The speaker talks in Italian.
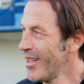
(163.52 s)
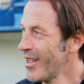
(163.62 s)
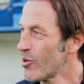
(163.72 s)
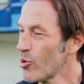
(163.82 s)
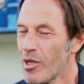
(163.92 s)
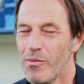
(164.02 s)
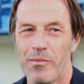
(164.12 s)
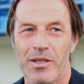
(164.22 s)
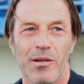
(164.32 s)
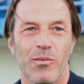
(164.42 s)
a tutte le
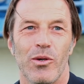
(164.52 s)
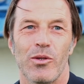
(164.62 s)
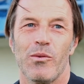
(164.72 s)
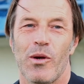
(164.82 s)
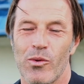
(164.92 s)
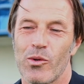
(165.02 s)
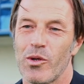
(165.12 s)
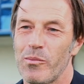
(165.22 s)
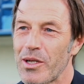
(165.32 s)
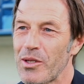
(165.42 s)
mamme del mondo, ma un
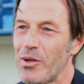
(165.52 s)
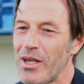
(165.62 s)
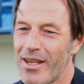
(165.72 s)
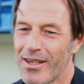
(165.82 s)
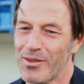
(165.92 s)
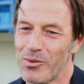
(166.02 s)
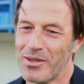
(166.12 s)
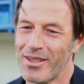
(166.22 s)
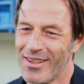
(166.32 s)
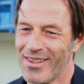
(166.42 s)
augurio in particolare a
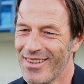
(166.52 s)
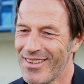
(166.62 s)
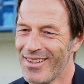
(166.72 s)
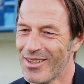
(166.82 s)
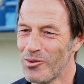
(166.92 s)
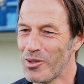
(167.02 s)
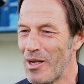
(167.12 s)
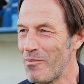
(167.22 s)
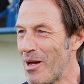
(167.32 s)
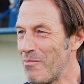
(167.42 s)
tutte, a tutte,
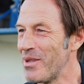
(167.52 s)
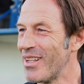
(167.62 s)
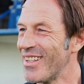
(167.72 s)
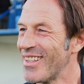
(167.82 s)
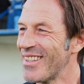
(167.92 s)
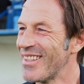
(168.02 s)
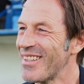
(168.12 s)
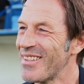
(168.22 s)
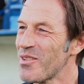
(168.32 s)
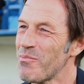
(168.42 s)
le
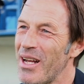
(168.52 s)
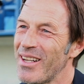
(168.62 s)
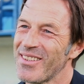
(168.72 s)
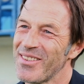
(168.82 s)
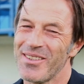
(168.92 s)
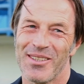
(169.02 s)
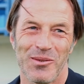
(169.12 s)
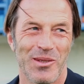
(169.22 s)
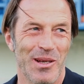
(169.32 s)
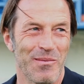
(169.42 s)
mamme di Spalato, a
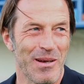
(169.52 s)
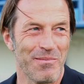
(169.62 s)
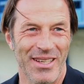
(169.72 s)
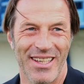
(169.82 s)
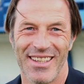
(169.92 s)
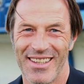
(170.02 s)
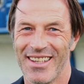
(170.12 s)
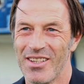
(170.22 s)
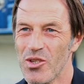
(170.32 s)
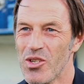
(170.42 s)
tutte le mamme
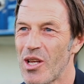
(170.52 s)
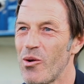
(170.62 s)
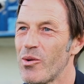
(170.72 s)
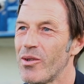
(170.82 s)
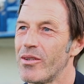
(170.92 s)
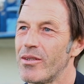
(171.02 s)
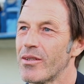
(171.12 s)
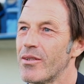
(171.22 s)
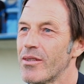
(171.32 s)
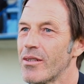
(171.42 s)
che ci seguono
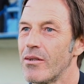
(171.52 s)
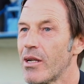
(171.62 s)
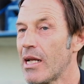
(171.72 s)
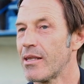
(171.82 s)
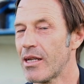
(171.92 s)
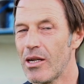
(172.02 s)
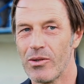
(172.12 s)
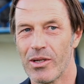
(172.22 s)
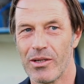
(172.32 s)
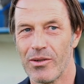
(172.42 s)
con, con grande
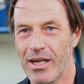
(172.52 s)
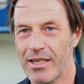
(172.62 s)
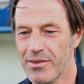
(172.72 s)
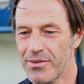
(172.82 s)
calore e con grande